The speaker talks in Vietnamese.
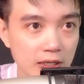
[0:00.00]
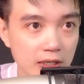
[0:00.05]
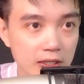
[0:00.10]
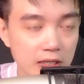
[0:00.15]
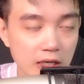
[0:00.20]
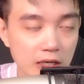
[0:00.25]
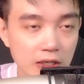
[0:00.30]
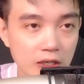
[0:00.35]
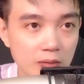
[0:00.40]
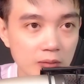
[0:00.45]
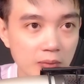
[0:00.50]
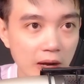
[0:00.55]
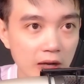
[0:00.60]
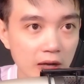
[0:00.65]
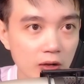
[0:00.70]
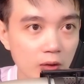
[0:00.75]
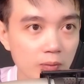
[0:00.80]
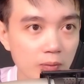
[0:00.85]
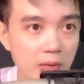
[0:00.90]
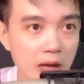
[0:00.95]
Trên gương mặt
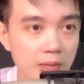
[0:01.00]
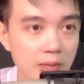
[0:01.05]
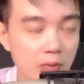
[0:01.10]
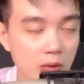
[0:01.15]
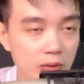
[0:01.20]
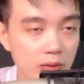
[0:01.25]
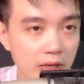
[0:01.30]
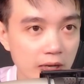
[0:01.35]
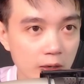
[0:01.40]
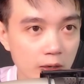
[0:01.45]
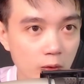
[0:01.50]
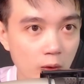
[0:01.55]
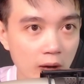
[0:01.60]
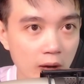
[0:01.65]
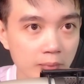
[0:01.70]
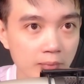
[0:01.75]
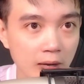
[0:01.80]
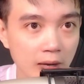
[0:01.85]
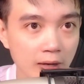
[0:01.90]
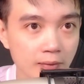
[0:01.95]
còn mang một nét
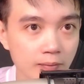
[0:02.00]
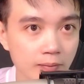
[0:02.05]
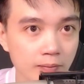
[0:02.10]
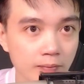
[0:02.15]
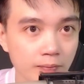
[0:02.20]
hoang mang.